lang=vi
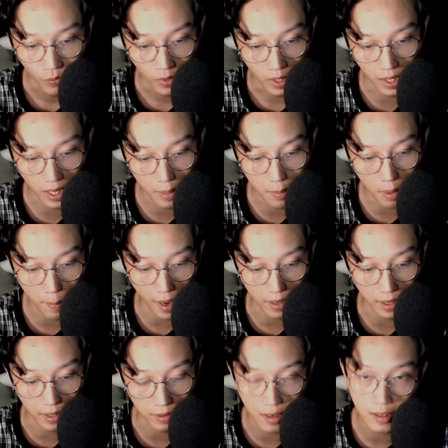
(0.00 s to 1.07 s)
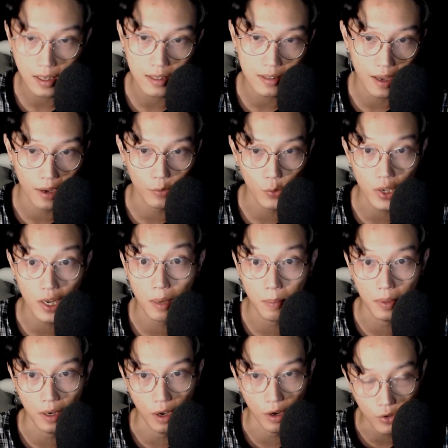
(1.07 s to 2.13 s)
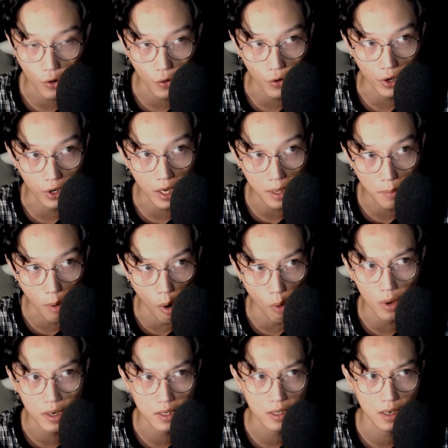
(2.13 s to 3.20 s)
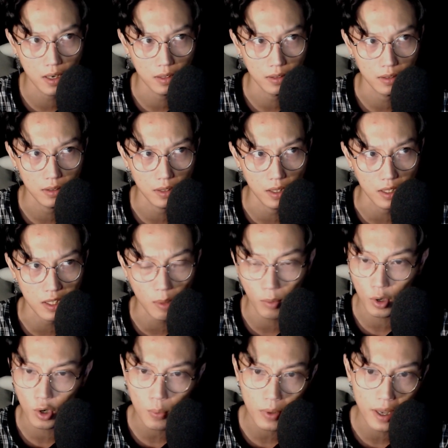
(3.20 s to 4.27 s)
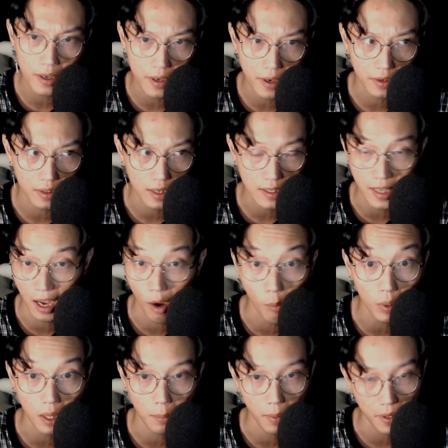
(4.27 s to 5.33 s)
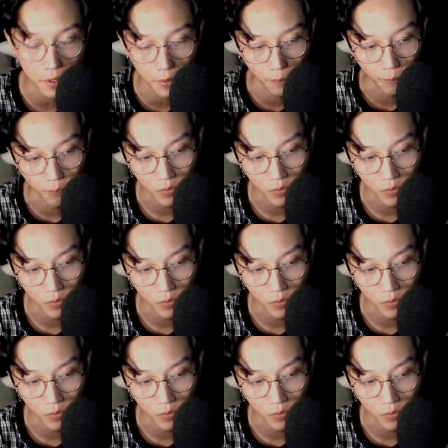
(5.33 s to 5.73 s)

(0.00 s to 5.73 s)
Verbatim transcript: Thì khi mà bạn này tới khách sạn của gia đình mình ở rồi, đi bộ lên trên, thì trong cái lúc đi á, khách sạn không có thang máy nha,